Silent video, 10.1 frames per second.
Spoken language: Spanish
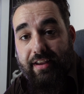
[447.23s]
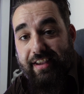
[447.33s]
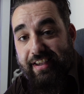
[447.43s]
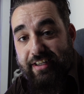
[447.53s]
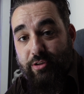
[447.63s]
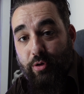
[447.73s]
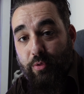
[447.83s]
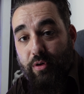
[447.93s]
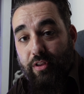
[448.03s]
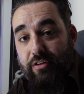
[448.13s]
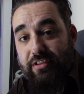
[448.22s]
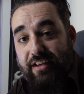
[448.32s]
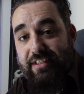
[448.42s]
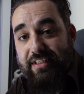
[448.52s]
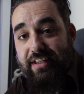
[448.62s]
y esto, 1, 2,
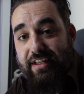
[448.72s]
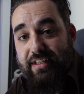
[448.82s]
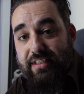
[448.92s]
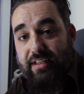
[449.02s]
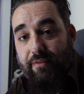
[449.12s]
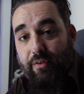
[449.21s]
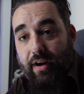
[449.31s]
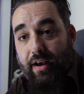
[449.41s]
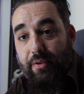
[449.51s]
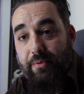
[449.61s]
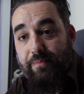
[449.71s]
3, es desenfocado.